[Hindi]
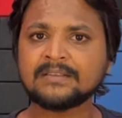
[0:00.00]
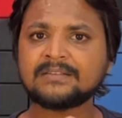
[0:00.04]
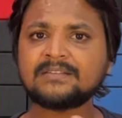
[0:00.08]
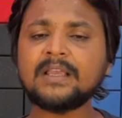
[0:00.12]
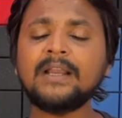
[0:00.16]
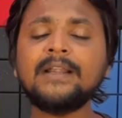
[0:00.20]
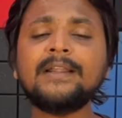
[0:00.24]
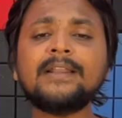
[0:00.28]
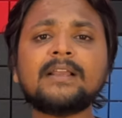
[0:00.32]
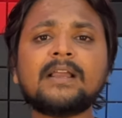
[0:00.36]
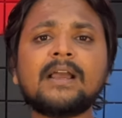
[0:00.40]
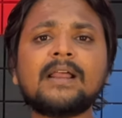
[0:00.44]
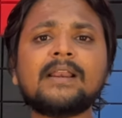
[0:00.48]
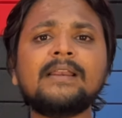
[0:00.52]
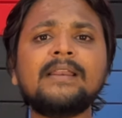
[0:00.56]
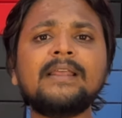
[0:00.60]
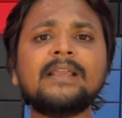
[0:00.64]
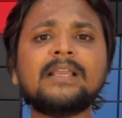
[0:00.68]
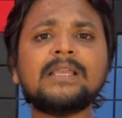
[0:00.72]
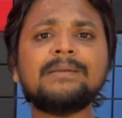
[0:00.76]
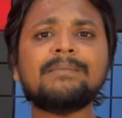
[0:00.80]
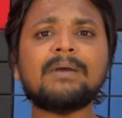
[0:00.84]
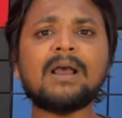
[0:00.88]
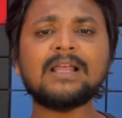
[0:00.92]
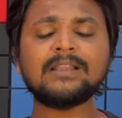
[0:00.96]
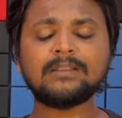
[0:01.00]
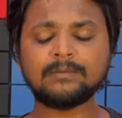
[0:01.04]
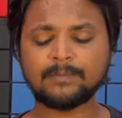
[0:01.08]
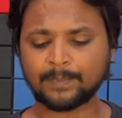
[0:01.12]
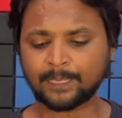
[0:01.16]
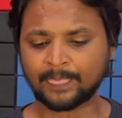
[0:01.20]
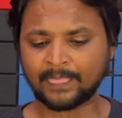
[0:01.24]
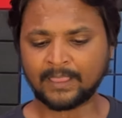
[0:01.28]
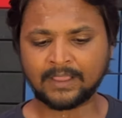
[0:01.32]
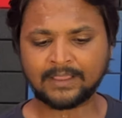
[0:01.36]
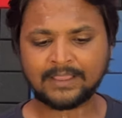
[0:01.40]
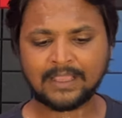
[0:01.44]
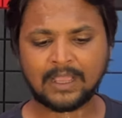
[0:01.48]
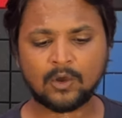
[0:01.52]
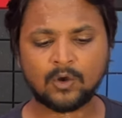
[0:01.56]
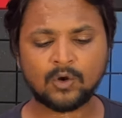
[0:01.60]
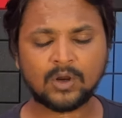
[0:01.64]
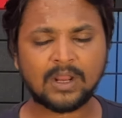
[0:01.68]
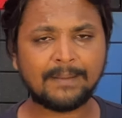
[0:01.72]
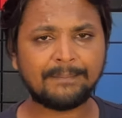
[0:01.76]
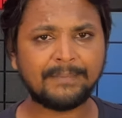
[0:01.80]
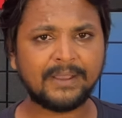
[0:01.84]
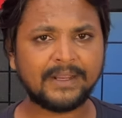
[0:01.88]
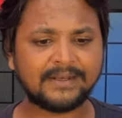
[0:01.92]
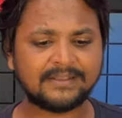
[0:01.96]
सेंड करने के बाद क्या हो
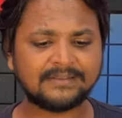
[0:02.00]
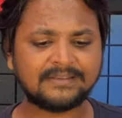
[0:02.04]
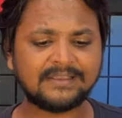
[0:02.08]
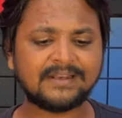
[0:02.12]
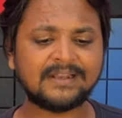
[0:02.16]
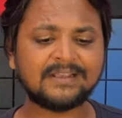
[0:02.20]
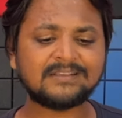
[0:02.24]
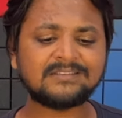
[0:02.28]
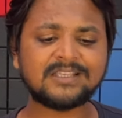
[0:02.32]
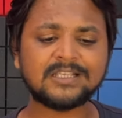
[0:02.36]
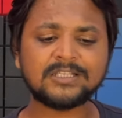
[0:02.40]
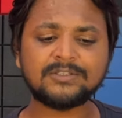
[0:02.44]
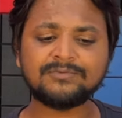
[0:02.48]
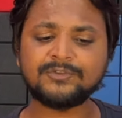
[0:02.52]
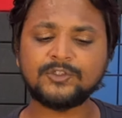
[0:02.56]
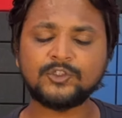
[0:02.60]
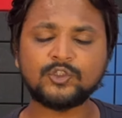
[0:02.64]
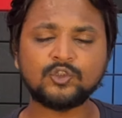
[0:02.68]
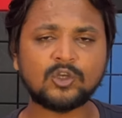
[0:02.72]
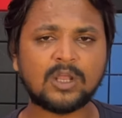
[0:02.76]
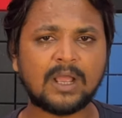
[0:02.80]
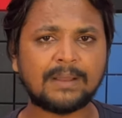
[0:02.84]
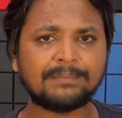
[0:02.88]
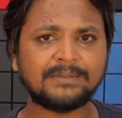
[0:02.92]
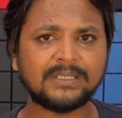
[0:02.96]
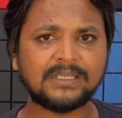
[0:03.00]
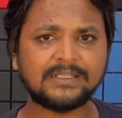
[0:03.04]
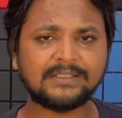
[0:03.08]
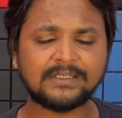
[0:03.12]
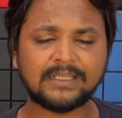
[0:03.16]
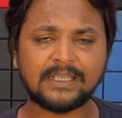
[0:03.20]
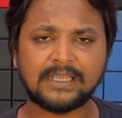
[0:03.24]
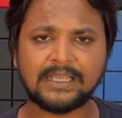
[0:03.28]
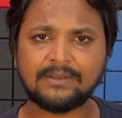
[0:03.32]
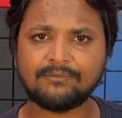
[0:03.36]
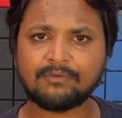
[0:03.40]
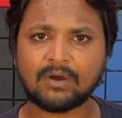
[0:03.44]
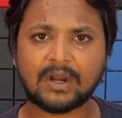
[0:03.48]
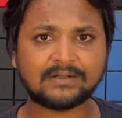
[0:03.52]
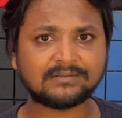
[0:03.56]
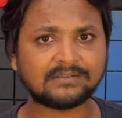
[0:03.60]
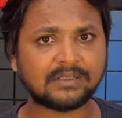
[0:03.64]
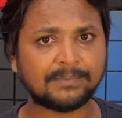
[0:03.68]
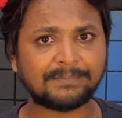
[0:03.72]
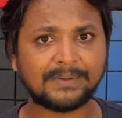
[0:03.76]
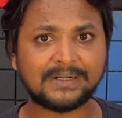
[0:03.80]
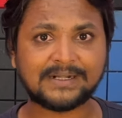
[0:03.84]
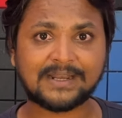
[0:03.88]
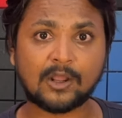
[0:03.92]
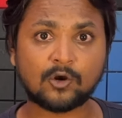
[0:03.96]
गया मैनेजर एक्सेस वीडियो आप दे दिए हैं
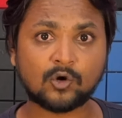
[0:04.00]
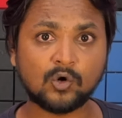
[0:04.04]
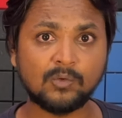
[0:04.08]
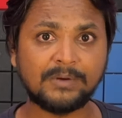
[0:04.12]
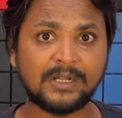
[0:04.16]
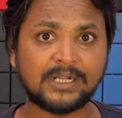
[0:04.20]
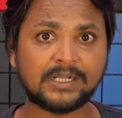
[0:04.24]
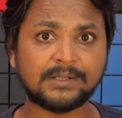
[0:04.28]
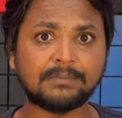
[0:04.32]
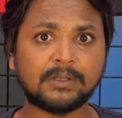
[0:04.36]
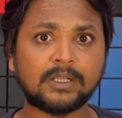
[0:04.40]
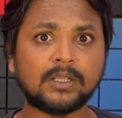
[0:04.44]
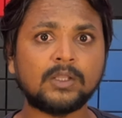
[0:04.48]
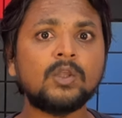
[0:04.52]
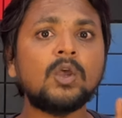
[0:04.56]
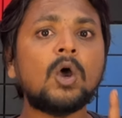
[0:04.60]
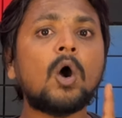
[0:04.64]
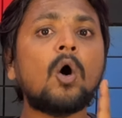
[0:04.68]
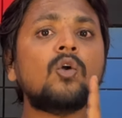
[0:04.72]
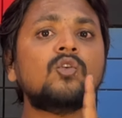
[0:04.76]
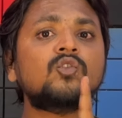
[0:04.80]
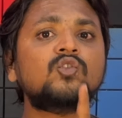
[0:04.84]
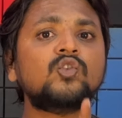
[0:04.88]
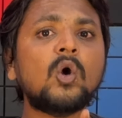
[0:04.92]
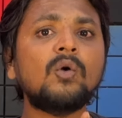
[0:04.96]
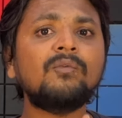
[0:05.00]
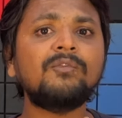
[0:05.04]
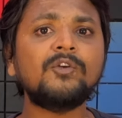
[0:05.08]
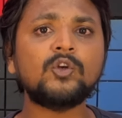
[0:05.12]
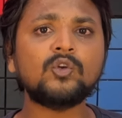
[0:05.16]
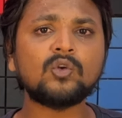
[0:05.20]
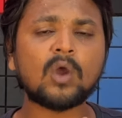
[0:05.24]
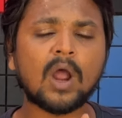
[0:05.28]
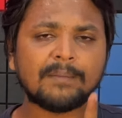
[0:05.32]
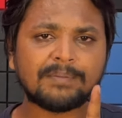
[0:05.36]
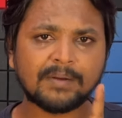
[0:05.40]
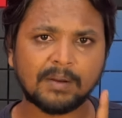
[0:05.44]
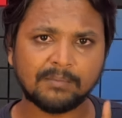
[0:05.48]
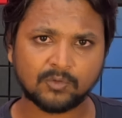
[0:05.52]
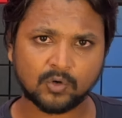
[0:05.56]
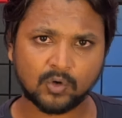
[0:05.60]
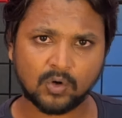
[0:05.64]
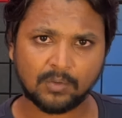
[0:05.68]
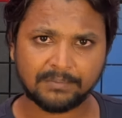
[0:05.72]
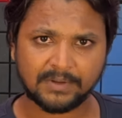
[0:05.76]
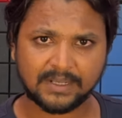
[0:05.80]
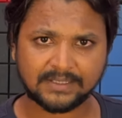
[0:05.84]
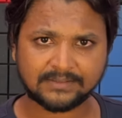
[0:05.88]
व्हाट्सएप पर डॉक्यूमेंट में और जो वीडियो आप हमको